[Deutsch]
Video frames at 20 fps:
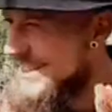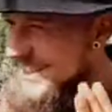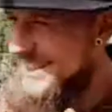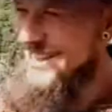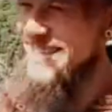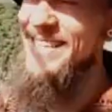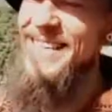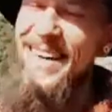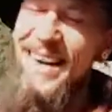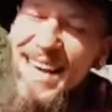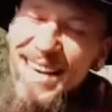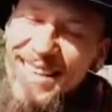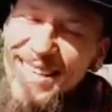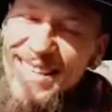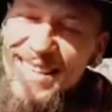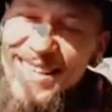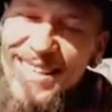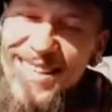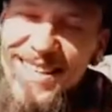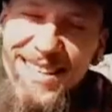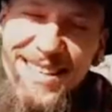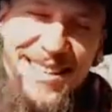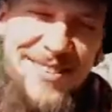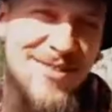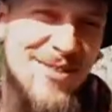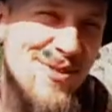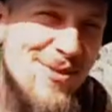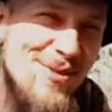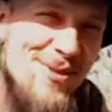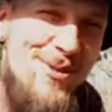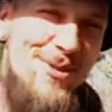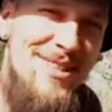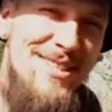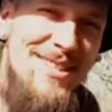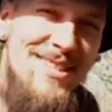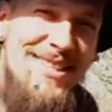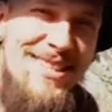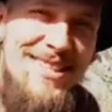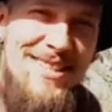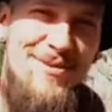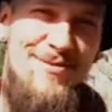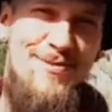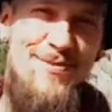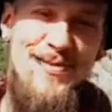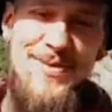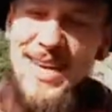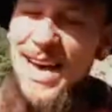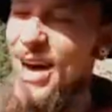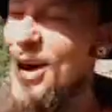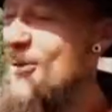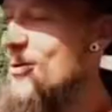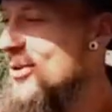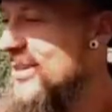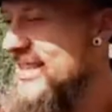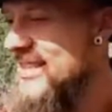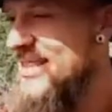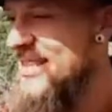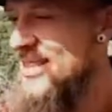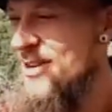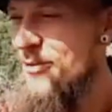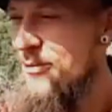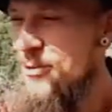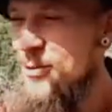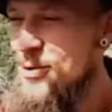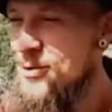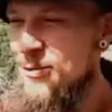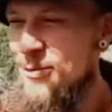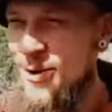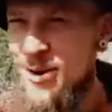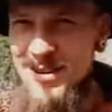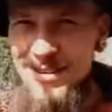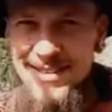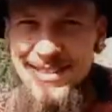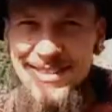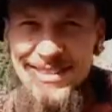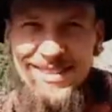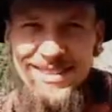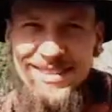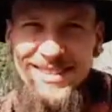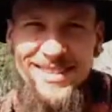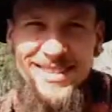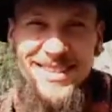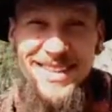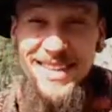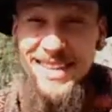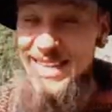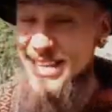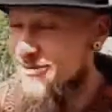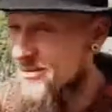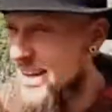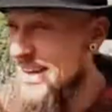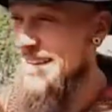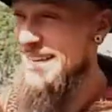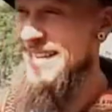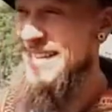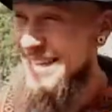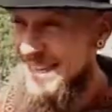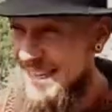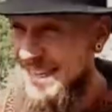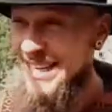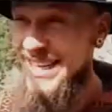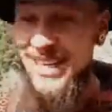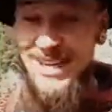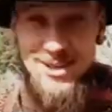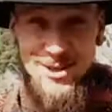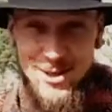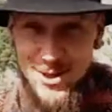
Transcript: das sind die Leitlinien und ja, auch dieses Gefühl von, ich werde nicht